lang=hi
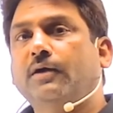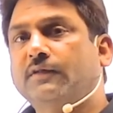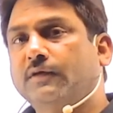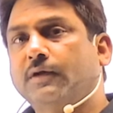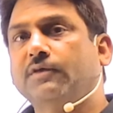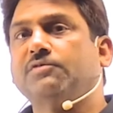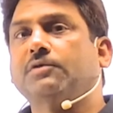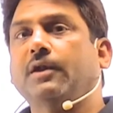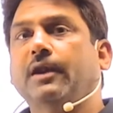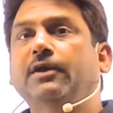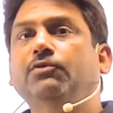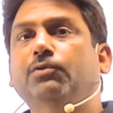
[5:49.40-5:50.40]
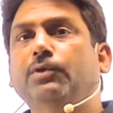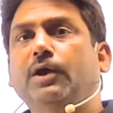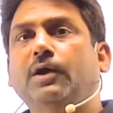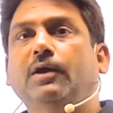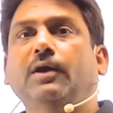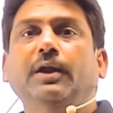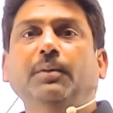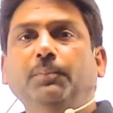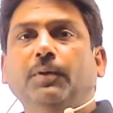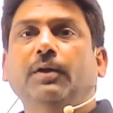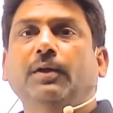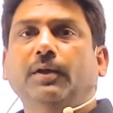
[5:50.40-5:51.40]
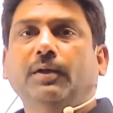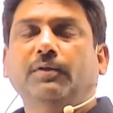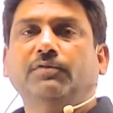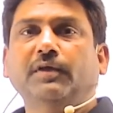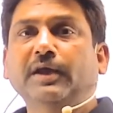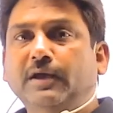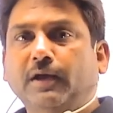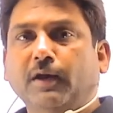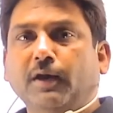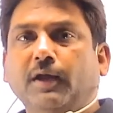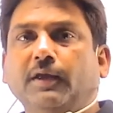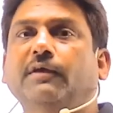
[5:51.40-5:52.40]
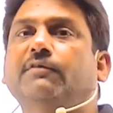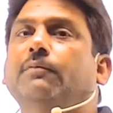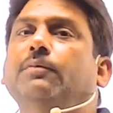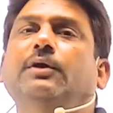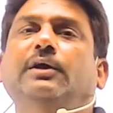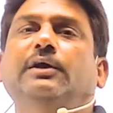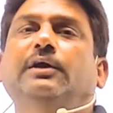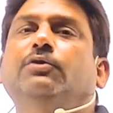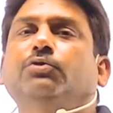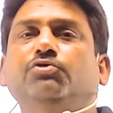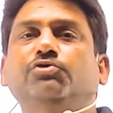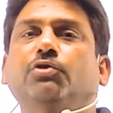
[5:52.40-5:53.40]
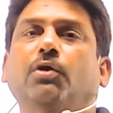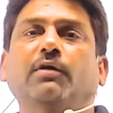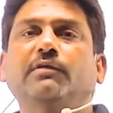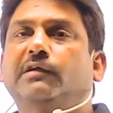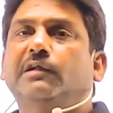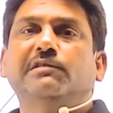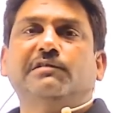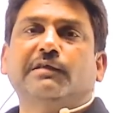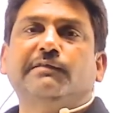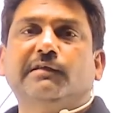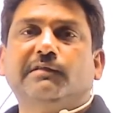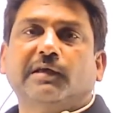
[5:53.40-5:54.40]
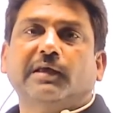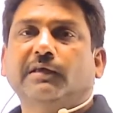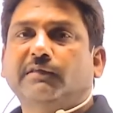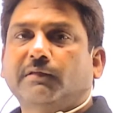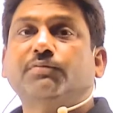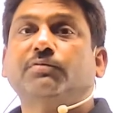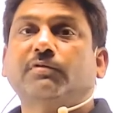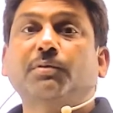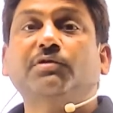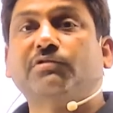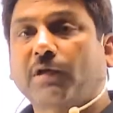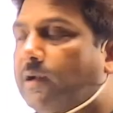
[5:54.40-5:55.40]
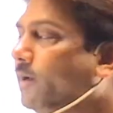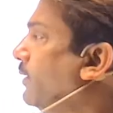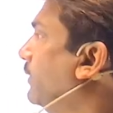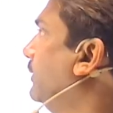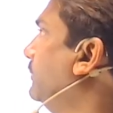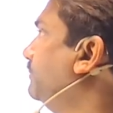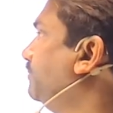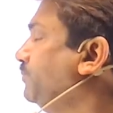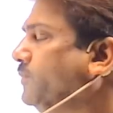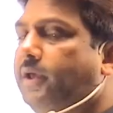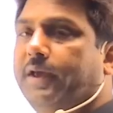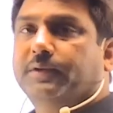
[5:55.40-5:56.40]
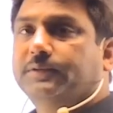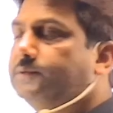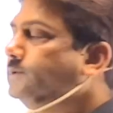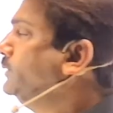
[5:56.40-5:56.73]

अर्थ क्रस्ट का राइज होना डीप सिंक करना ये सब जो जियोलॉजिकल चेंजेस है ये सब सभी चल रहे थे ठीक है